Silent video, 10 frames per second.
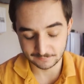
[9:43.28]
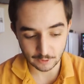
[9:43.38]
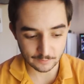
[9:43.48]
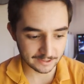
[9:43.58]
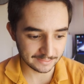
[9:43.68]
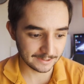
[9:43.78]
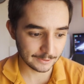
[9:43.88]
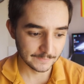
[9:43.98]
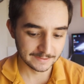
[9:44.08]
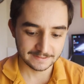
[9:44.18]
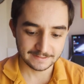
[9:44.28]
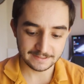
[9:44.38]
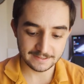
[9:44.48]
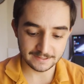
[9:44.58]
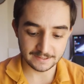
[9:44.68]
cómo decirlo.
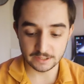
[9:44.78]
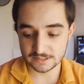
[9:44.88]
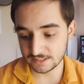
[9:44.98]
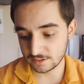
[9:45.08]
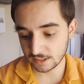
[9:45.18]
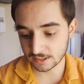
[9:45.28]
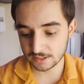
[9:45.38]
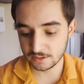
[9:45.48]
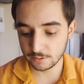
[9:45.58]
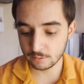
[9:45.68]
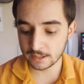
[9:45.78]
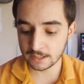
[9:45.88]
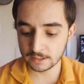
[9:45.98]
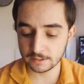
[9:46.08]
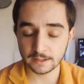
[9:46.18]
Y, y si, es
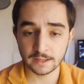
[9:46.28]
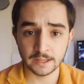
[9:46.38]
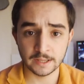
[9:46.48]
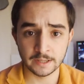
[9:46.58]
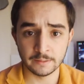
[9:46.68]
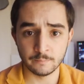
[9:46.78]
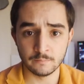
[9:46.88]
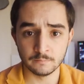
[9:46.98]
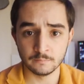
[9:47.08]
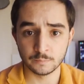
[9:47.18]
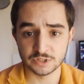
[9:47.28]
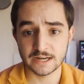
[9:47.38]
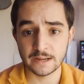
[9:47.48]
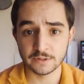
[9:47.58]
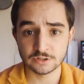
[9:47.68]
individual, eh, mm, pues
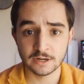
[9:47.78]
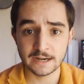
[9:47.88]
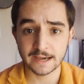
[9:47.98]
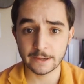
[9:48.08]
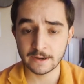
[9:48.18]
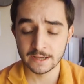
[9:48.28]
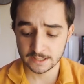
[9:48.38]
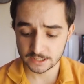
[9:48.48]
a la persona a la que va.